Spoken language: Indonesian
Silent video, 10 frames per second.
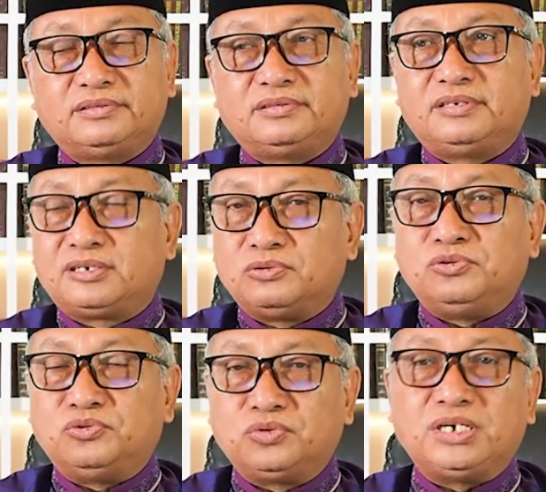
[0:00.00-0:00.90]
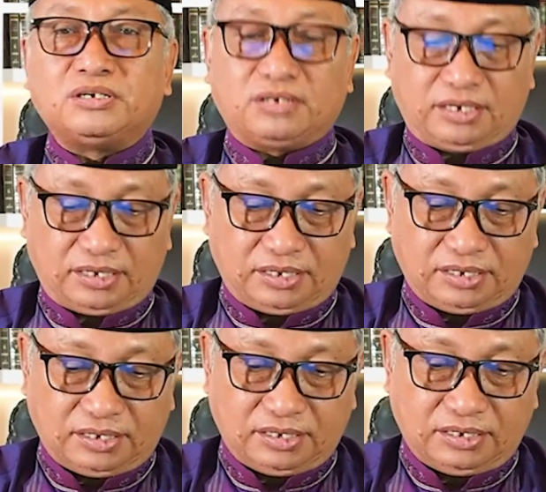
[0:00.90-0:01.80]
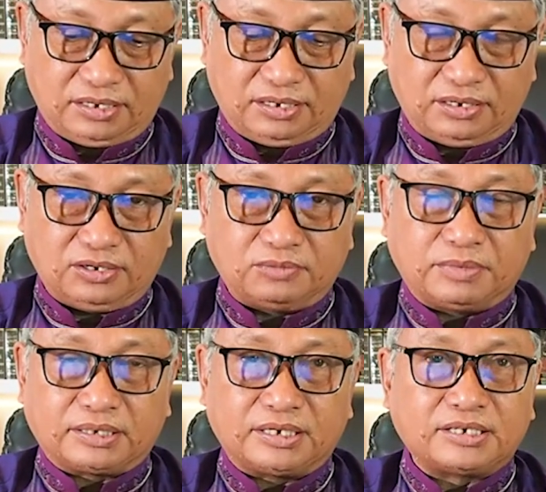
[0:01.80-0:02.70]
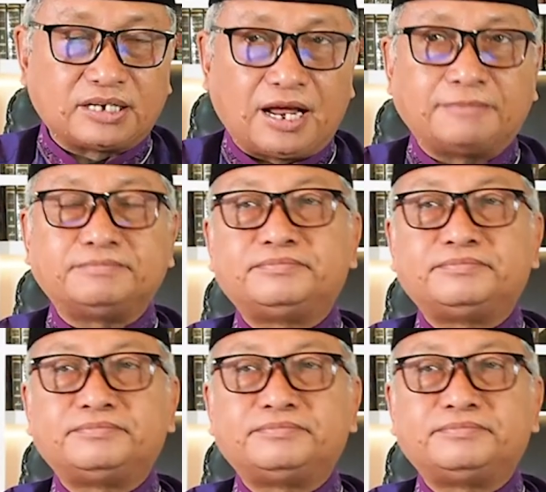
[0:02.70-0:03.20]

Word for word: dikunjungi oleh umat Islam,